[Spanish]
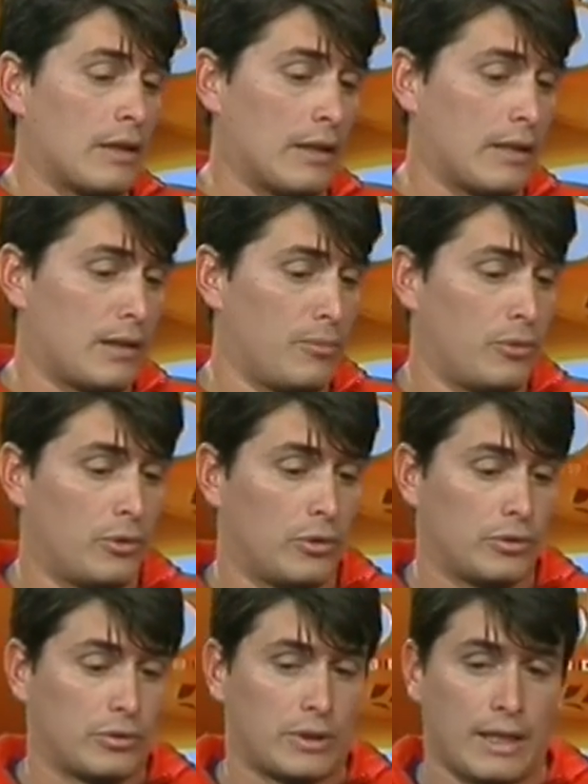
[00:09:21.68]

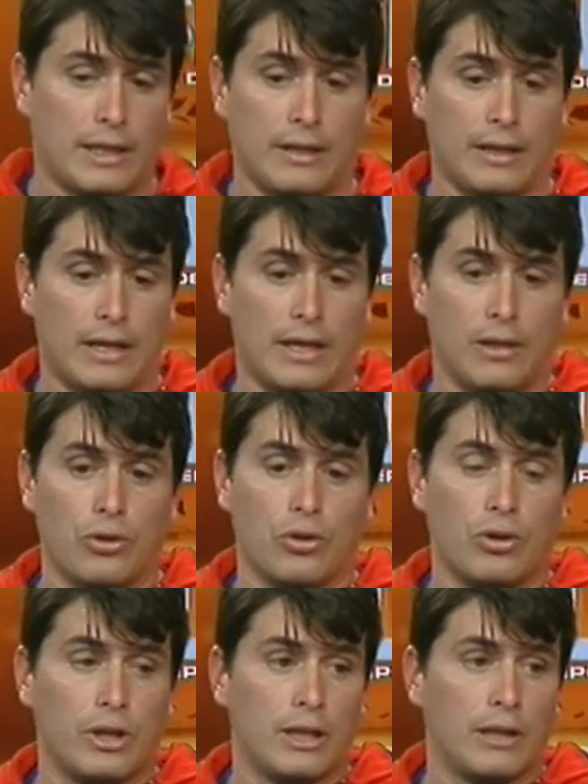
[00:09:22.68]
Estamos ahí entrenando
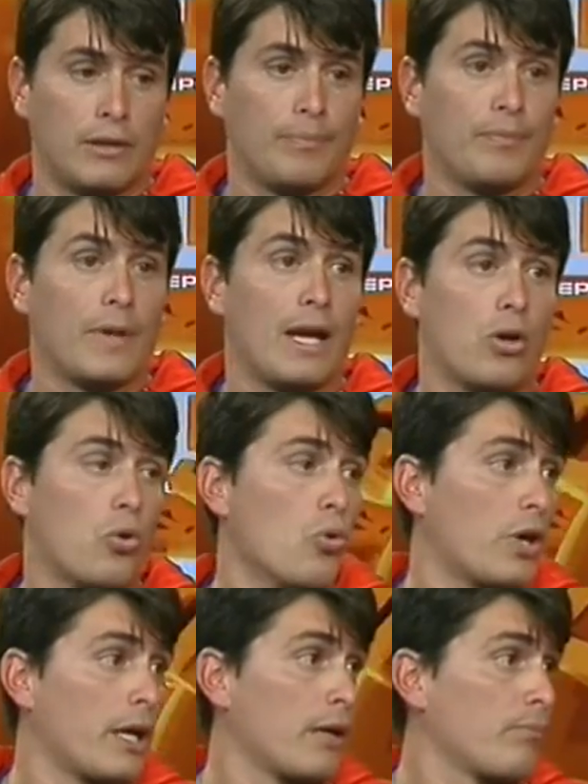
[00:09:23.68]
con el,
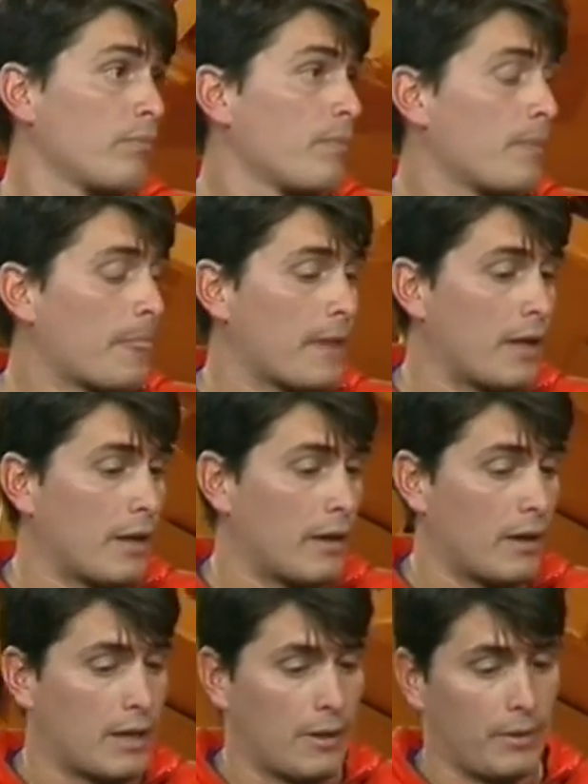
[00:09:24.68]
Juge,
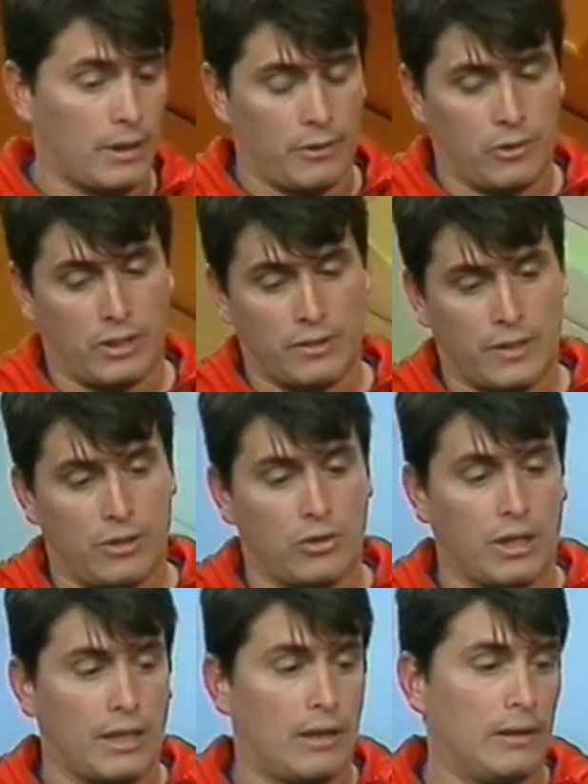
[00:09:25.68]
eh, Javier Rivero
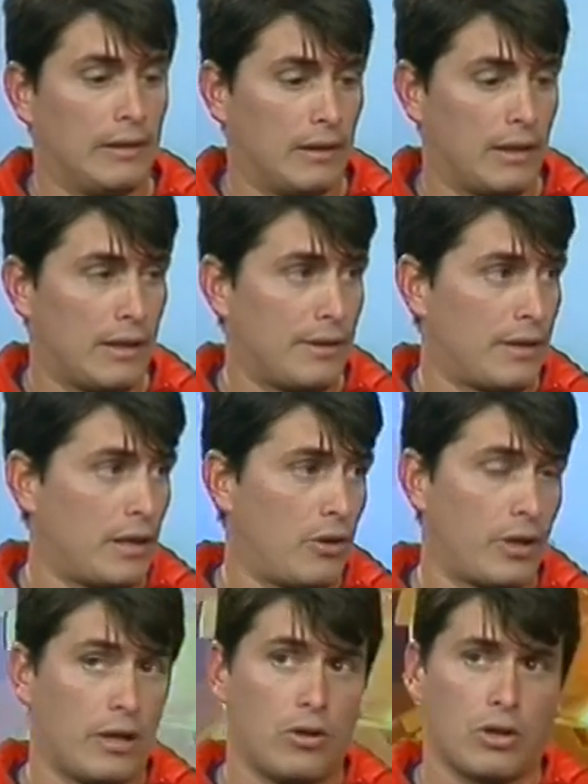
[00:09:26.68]
Canseco, que es el,
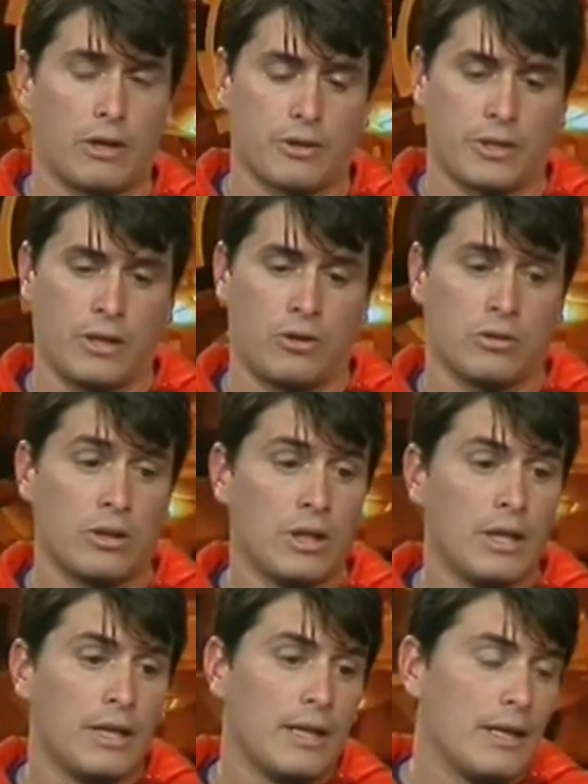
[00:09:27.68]
entrenador de los caballeros,
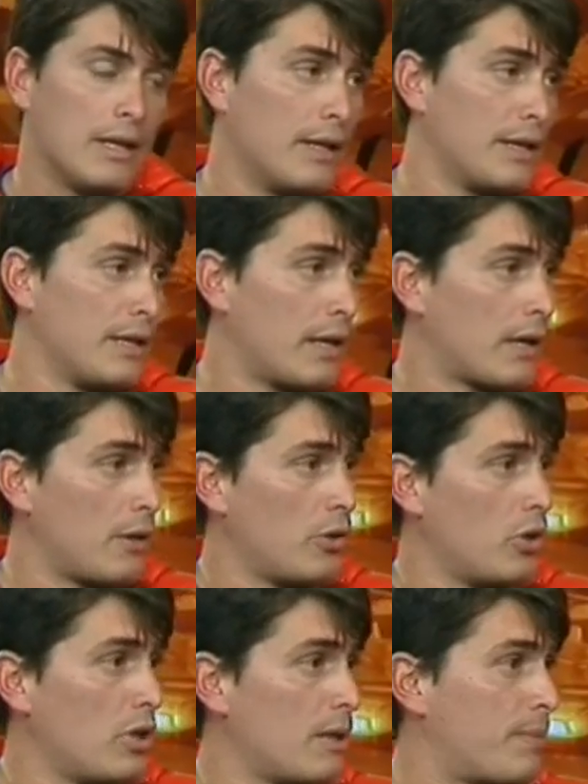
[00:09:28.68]
y Daniel
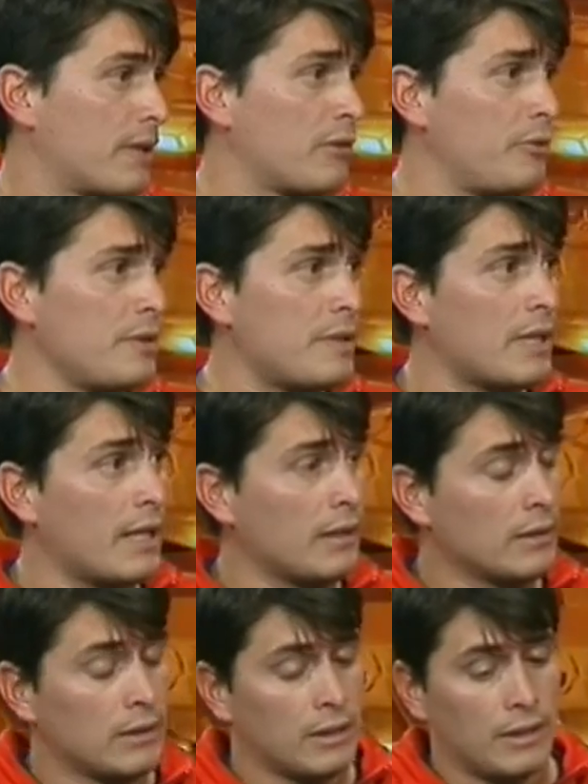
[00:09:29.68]
Raviol en la parte física.